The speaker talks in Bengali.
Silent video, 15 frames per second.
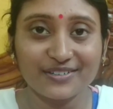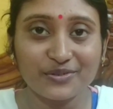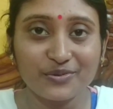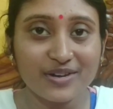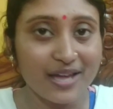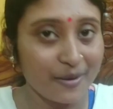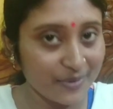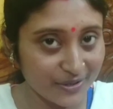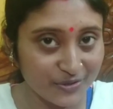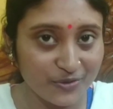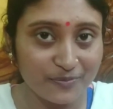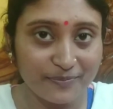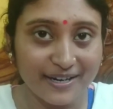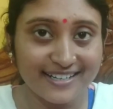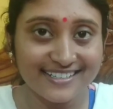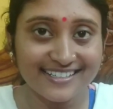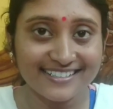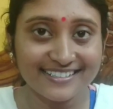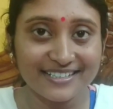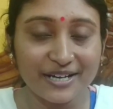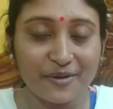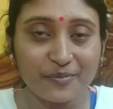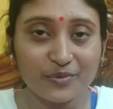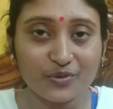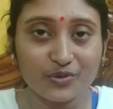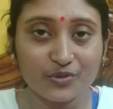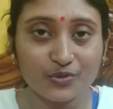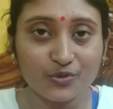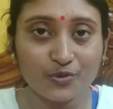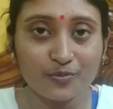ওকে আবার ঘুম পাড়িয়ে দিলাম
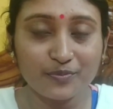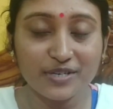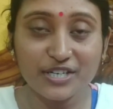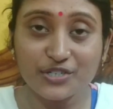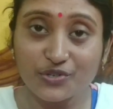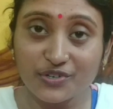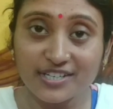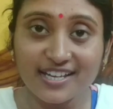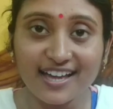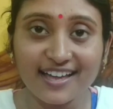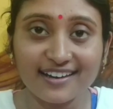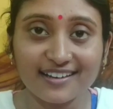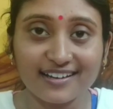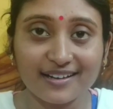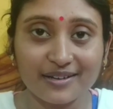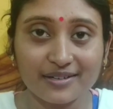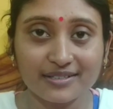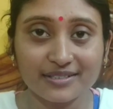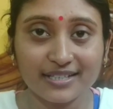ওর ঘুম ভীষণই হালকা